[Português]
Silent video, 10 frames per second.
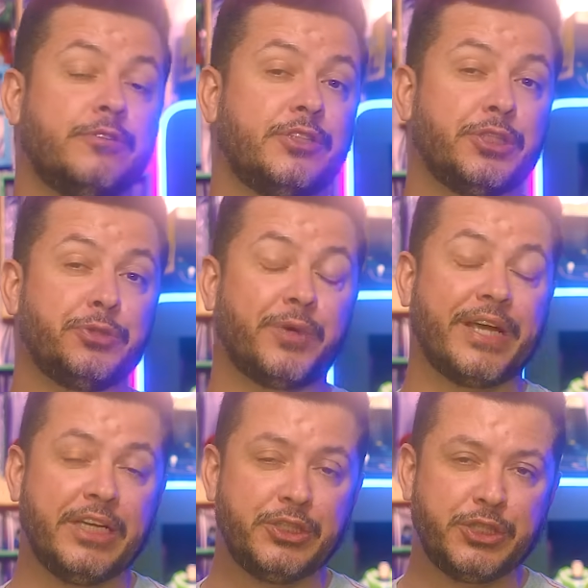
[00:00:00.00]
destino
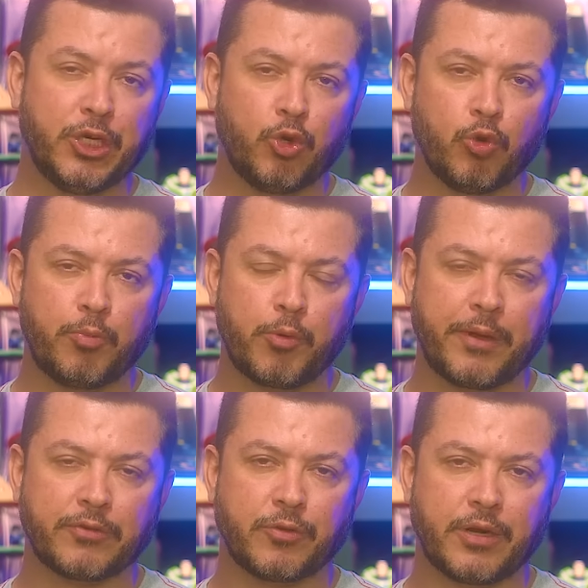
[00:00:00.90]
ridículo pro
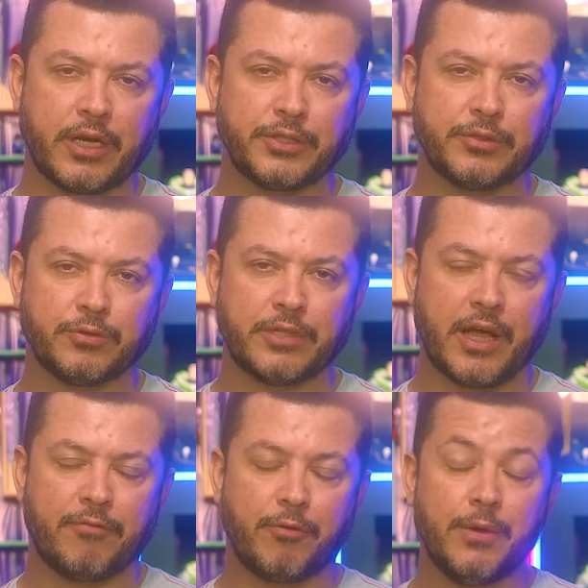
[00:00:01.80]
personagem do
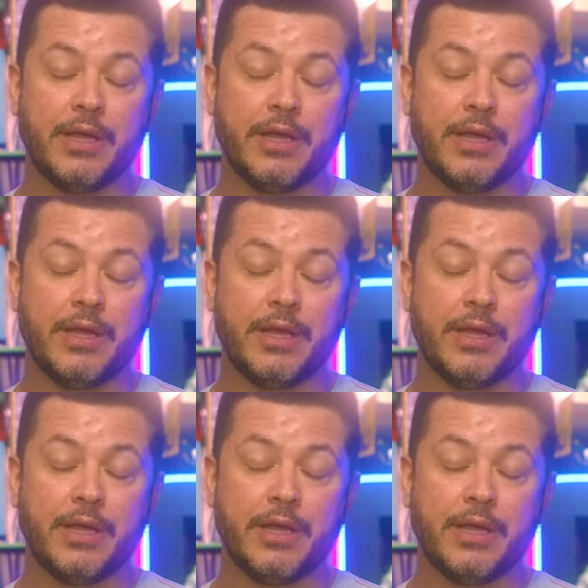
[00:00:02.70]
Devon